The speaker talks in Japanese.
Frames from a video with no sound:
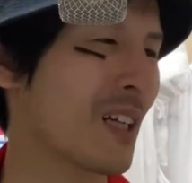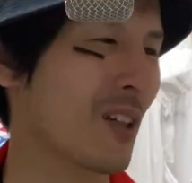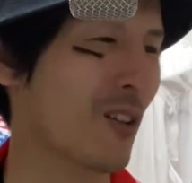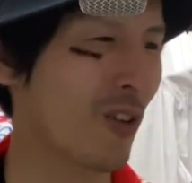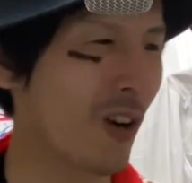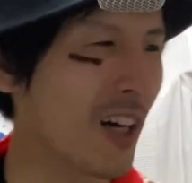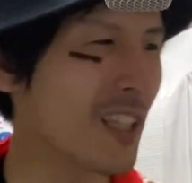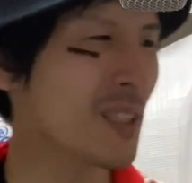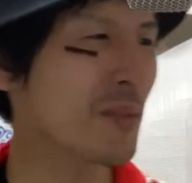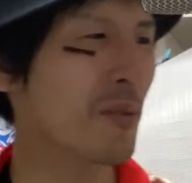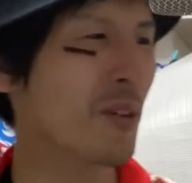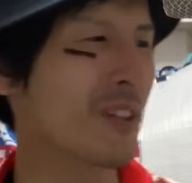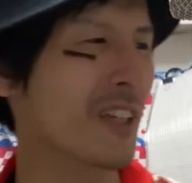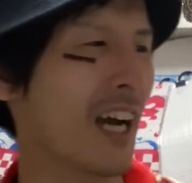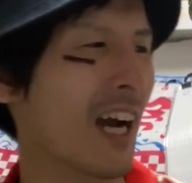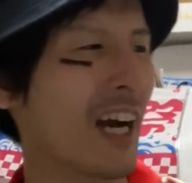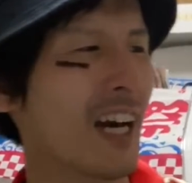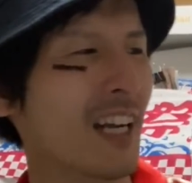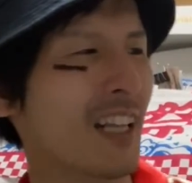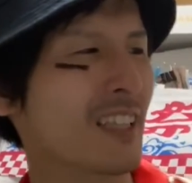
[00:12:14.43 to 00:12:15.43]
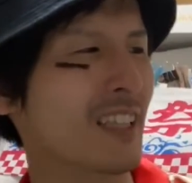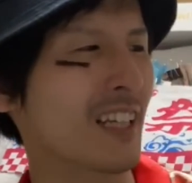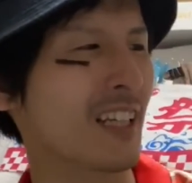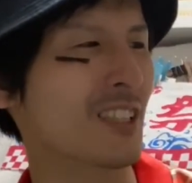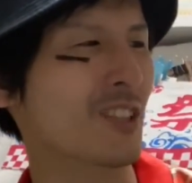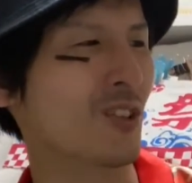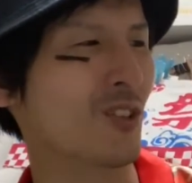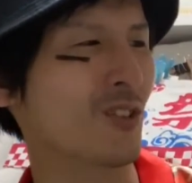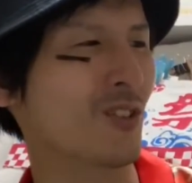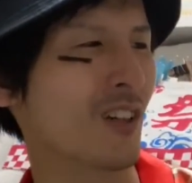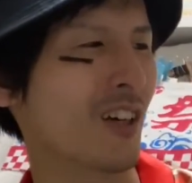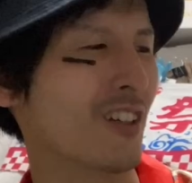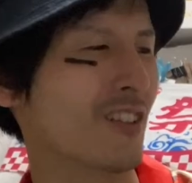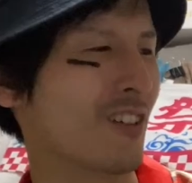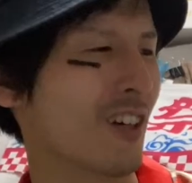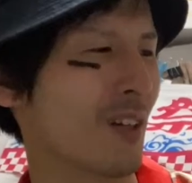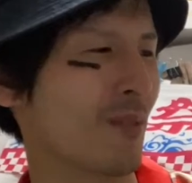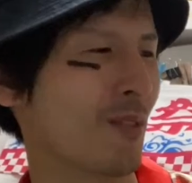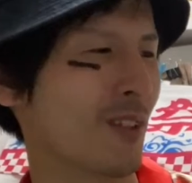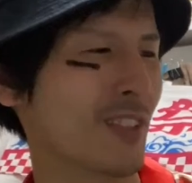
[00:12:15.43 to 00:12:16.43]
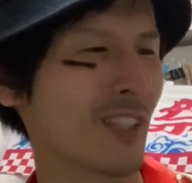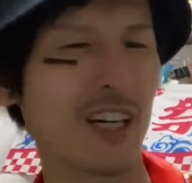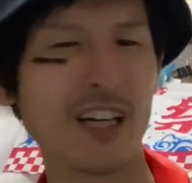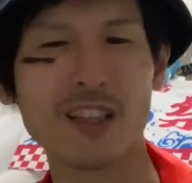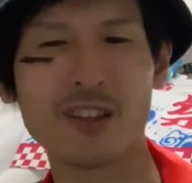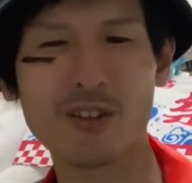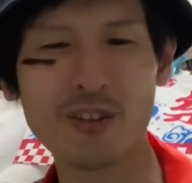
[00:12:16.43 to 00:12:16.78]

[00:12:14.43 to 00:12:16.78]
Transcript: 5月病に新たな症状が加わりました。